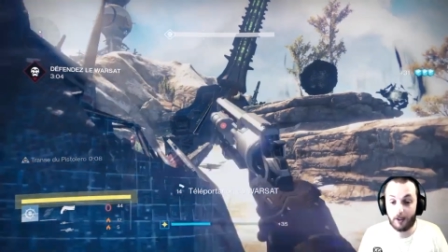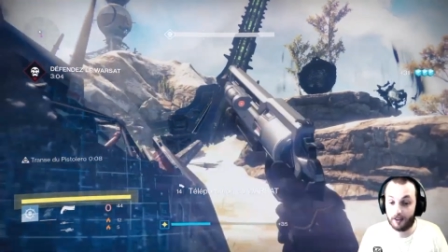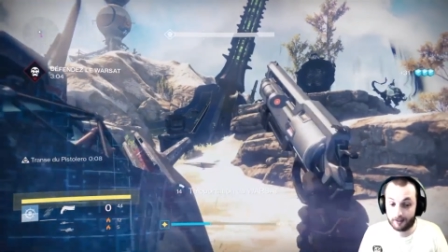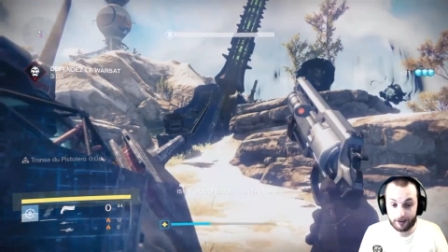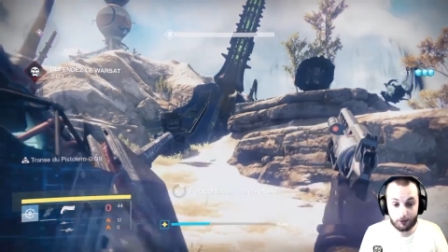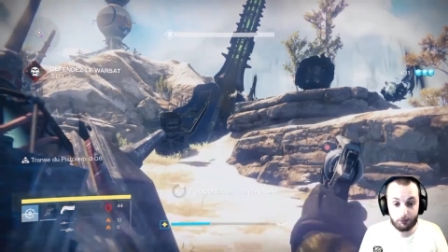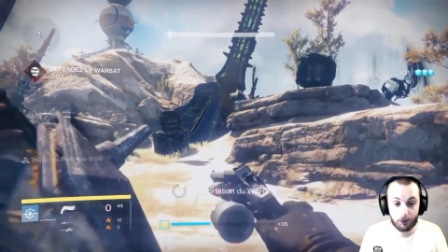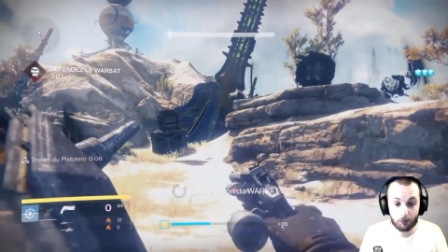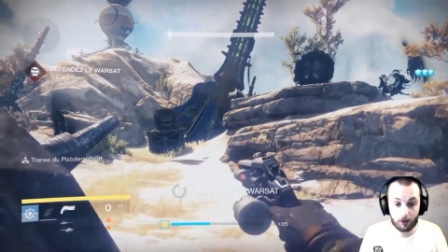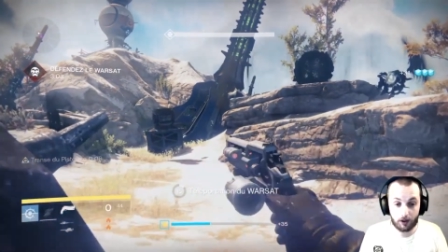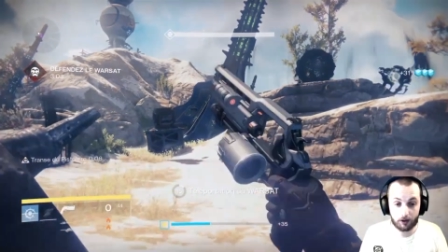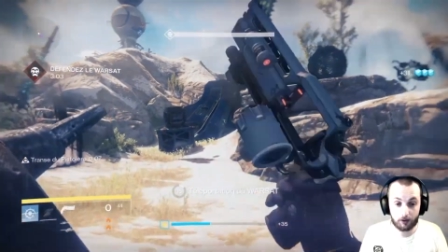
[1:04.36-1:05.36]
bah, cette nuit
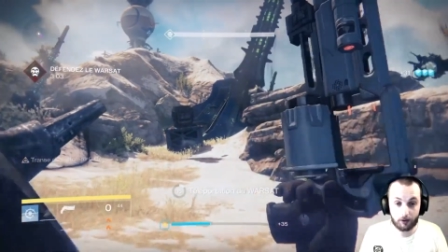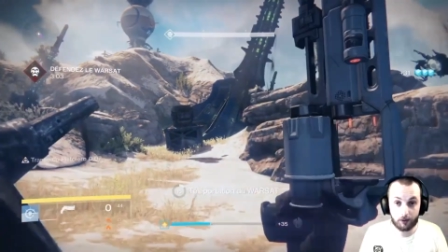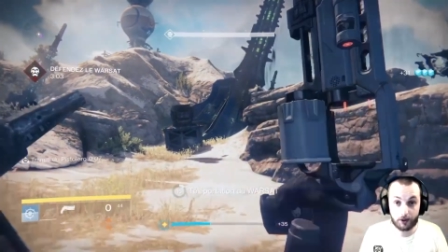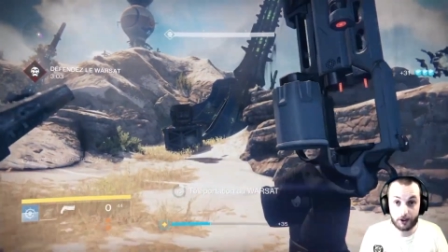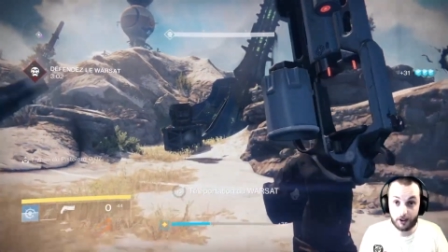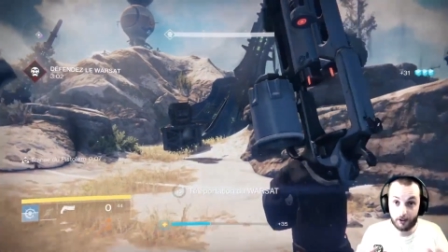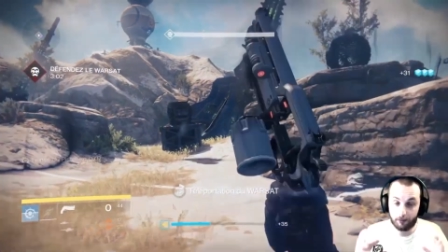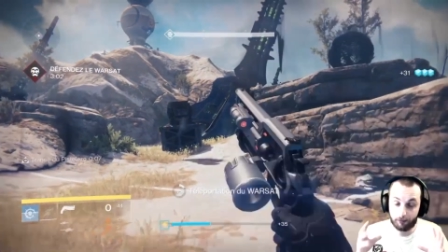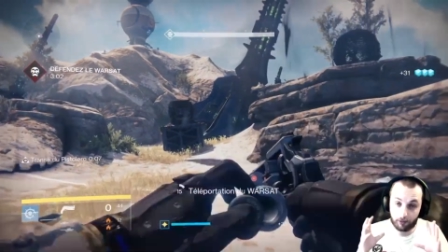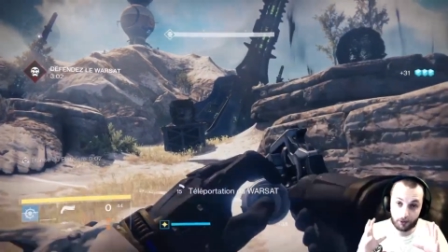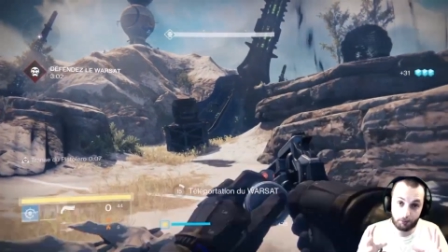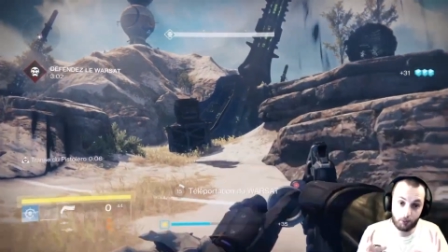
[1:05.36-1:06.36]
noire, euh, j'ai
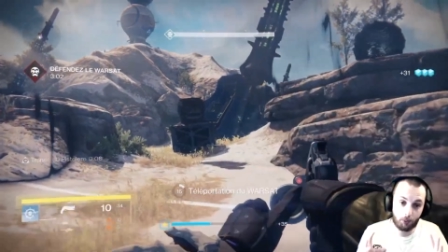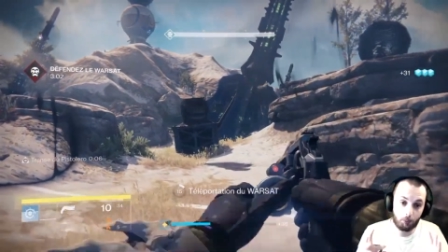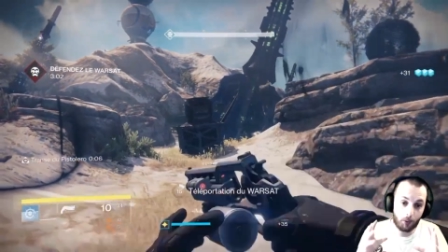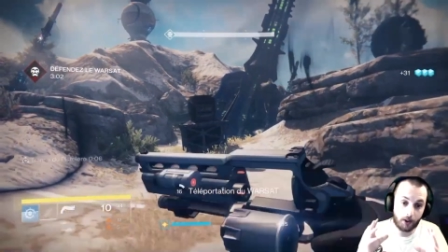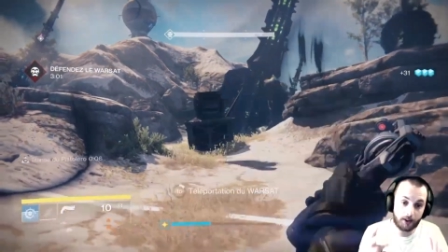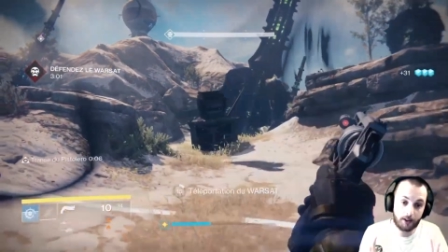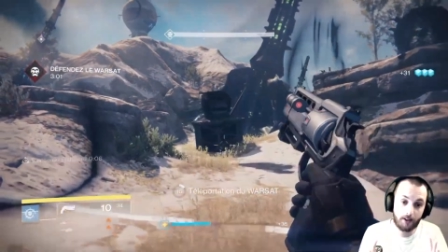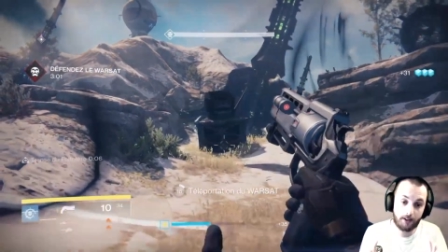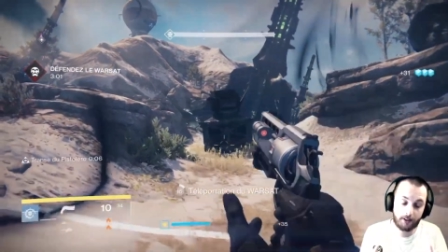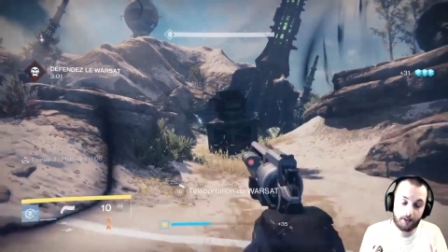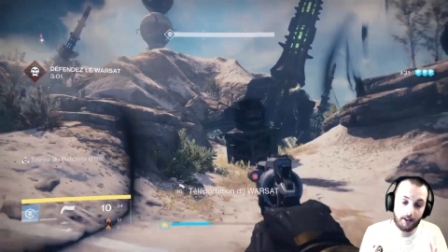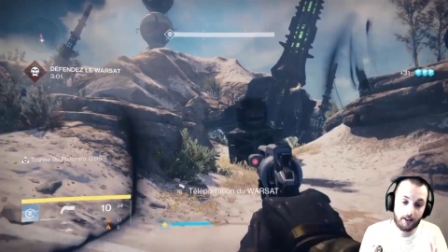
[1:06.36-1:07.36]
franchement moins
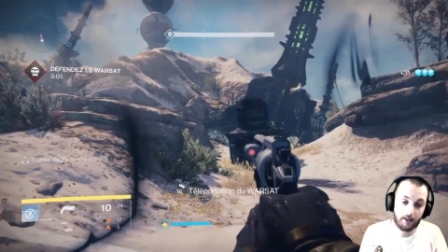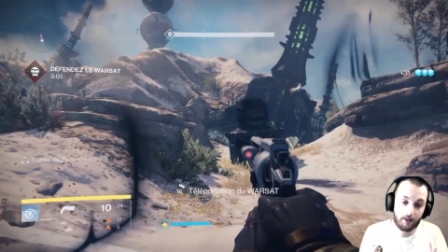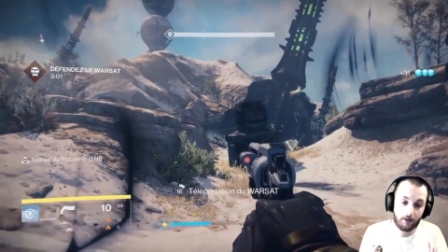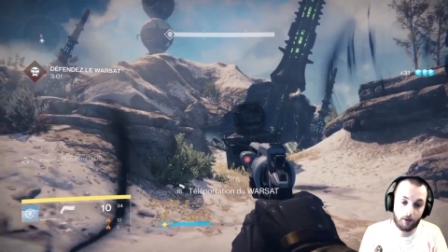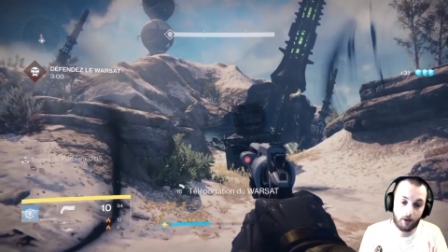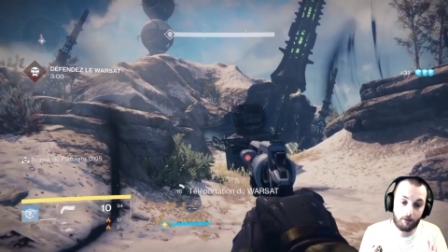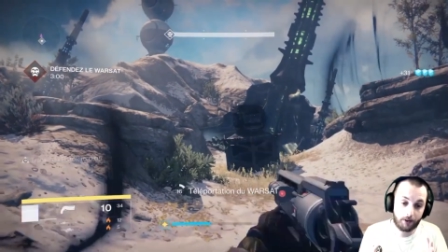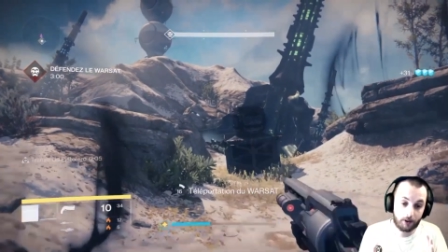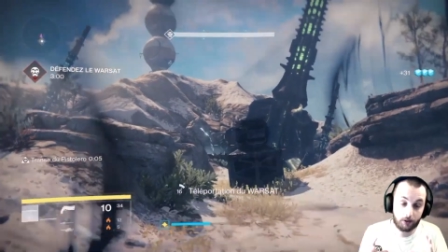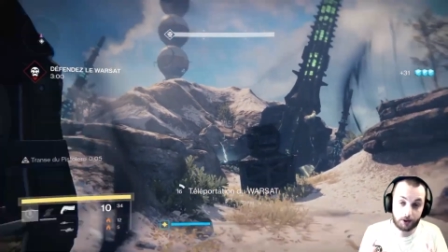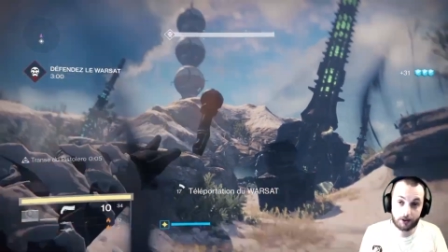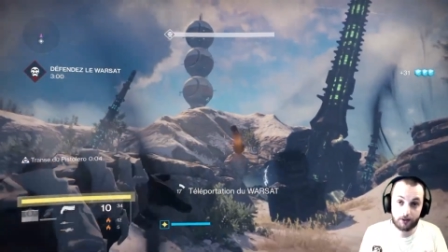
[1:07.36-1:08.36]
galéré euh, avec
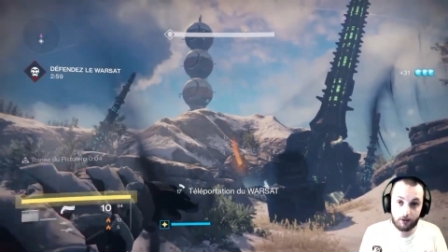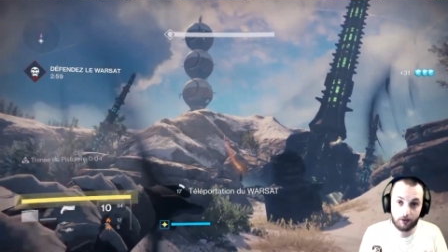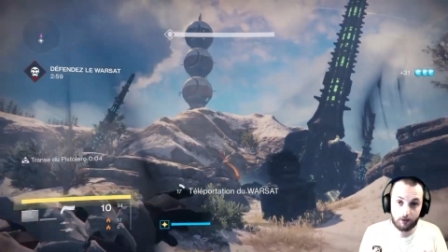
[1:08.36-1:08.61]
le chasseur.